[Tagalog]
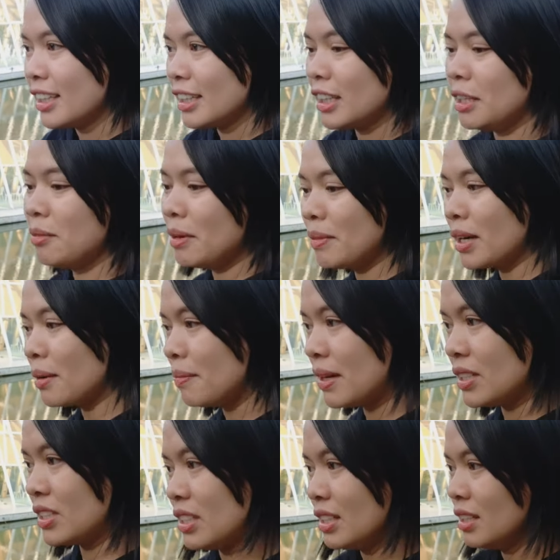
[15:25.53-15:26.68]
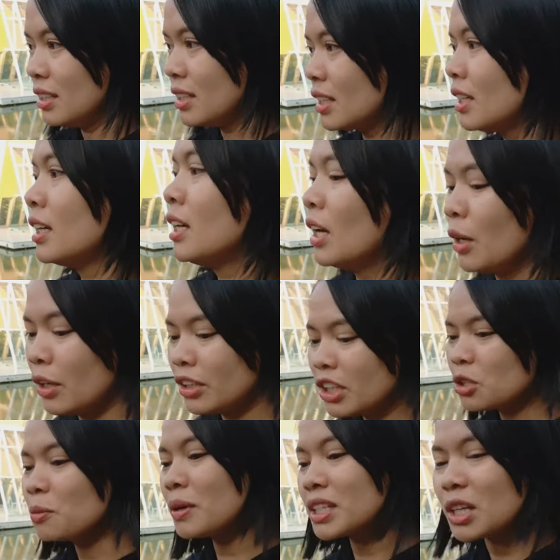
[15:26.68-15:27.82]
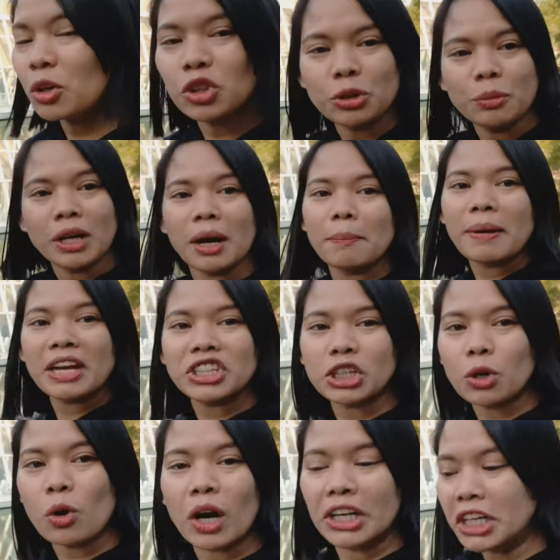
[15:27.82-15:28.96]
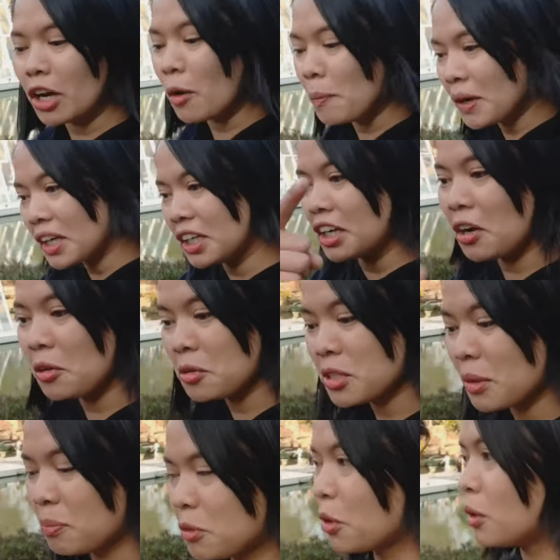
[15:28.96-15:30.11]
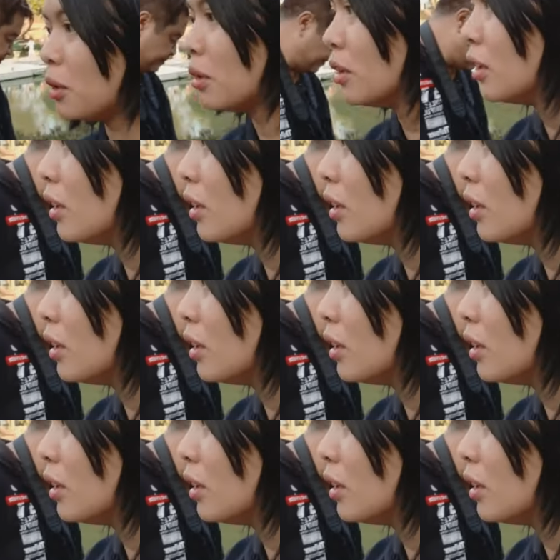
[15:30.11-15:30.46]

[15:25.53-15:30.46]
Di ba mga beshi? Hindi sumasagot yung mga beshi ko. Kanina ko pa kinakausap to.